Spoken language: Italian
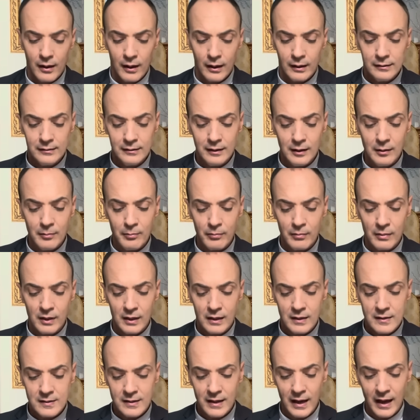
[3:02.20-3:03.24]
Dimmi
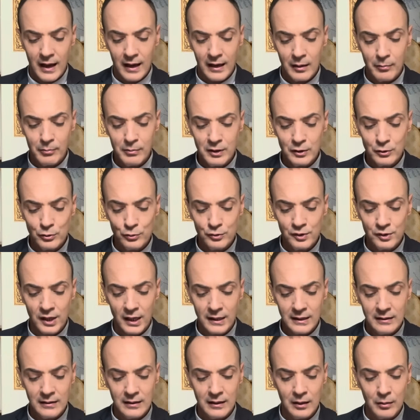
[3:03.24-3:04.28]
se hai l'abitudine
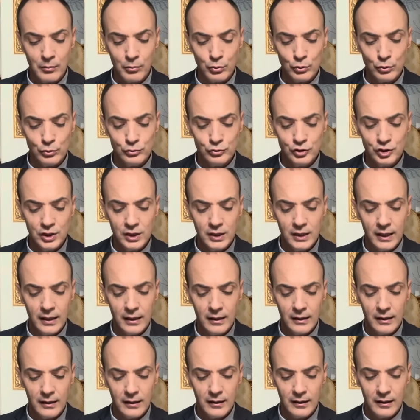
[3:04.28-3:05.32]
di dire bugie,
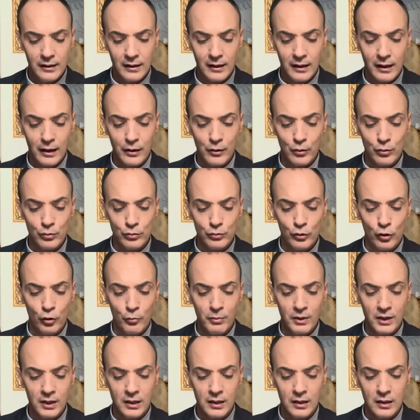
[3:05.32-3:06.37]
che non
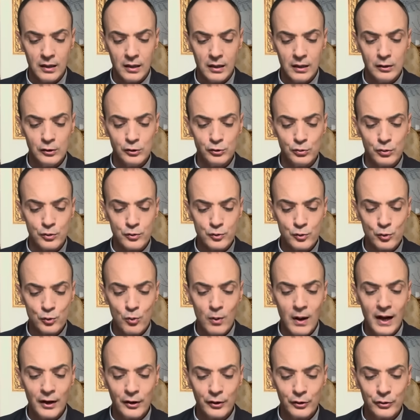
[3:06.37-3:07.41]
domini il tuo
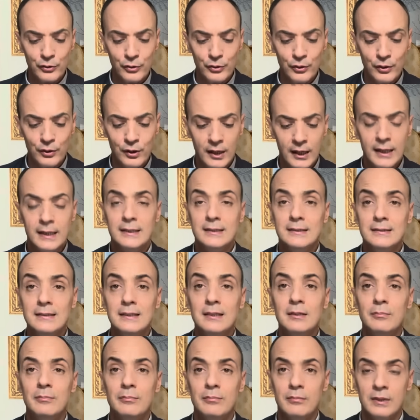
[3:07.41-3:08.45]
sguardo.
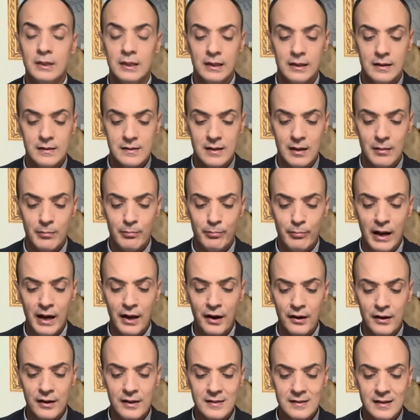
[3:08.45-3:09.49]
Dimmi se
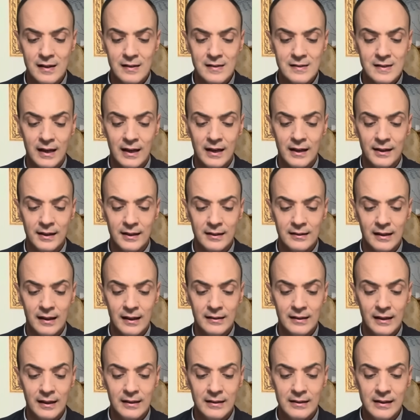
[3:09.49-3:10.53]
parli senza carità
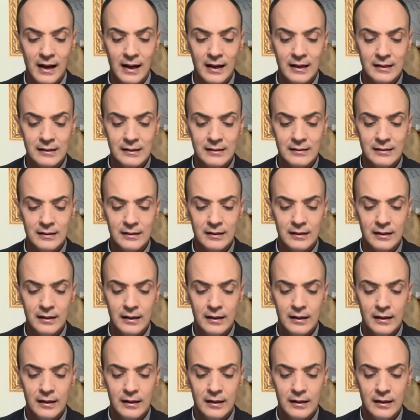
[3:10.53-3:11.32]
degli altri,